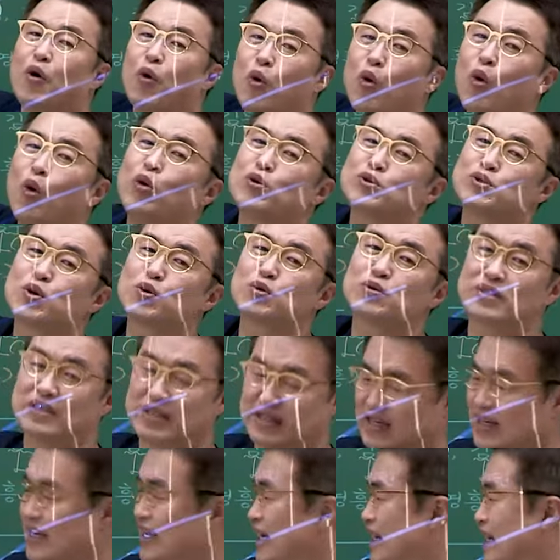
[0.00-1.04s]

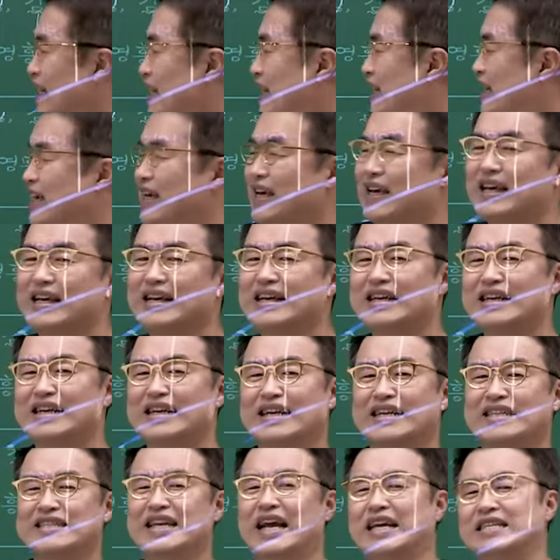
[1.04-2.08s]
호족들이
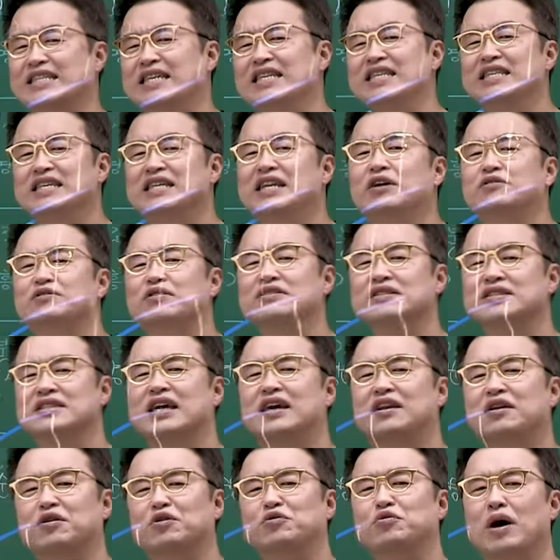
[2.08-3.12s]
자신들의 어떤
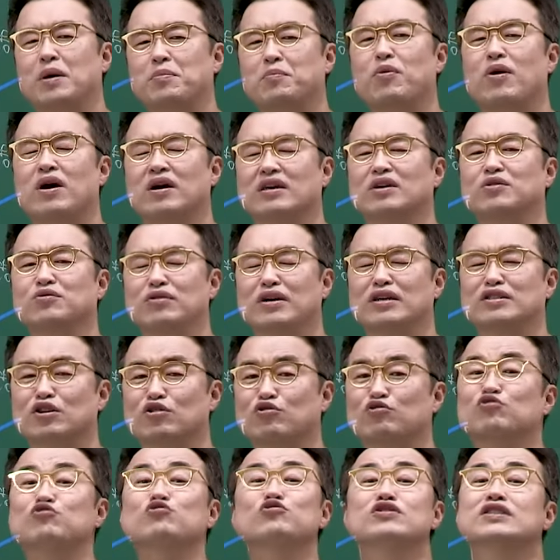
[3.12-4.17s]
세력을 확보하기 위해서
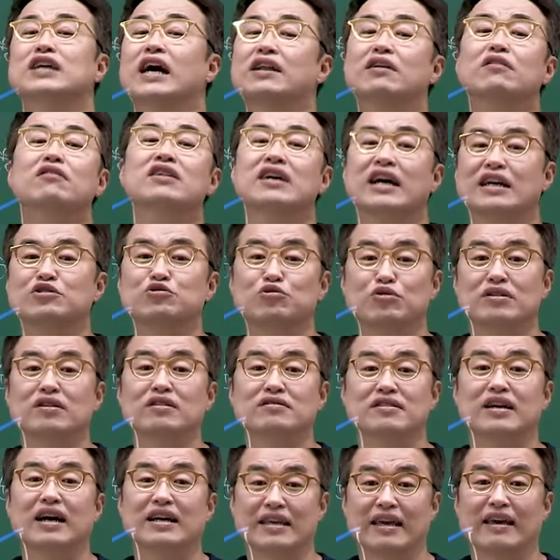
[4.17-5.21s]
군사력을 가지고
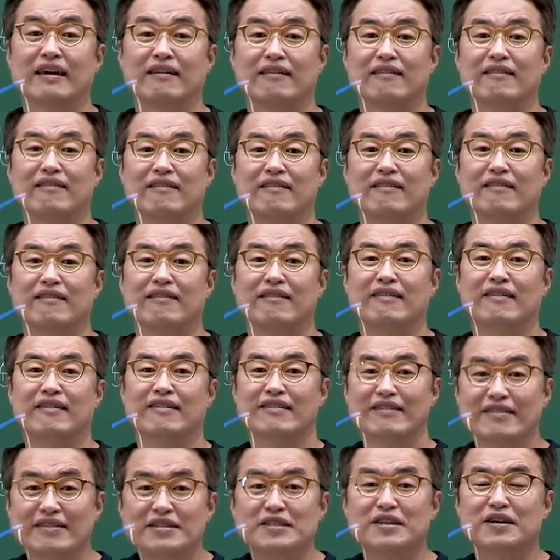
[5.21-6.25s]
있었을 거 아니에요.
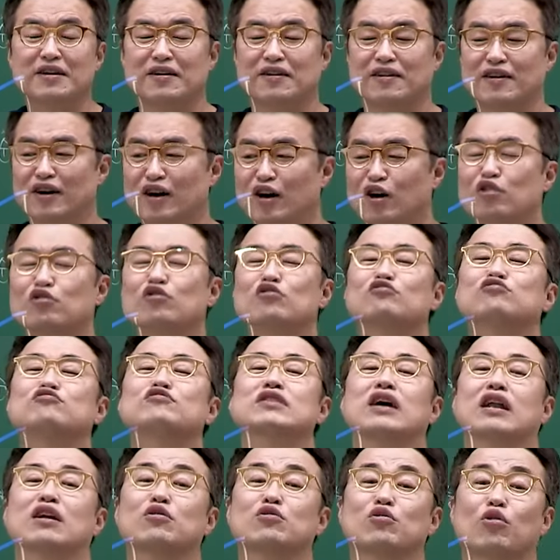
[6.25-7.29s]
그죠? 그
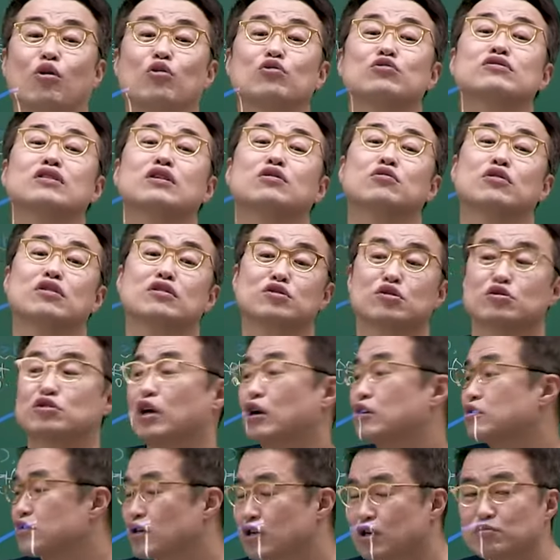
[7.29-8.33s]
군사력은 어디서 나오겠어?
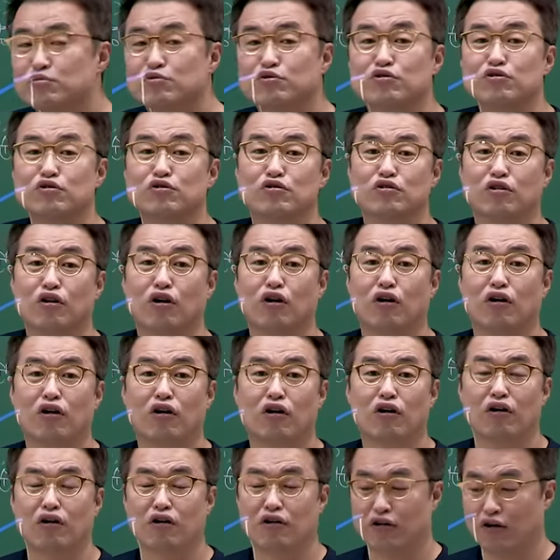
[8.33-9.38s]
자기 사람들이니까.
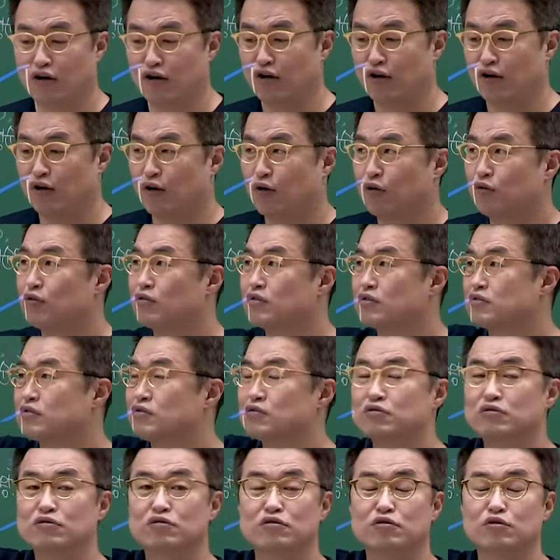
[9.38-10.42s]
그리고
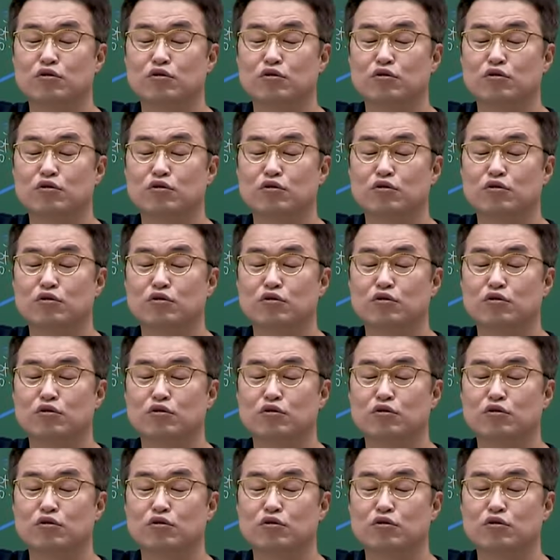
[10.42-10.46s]
그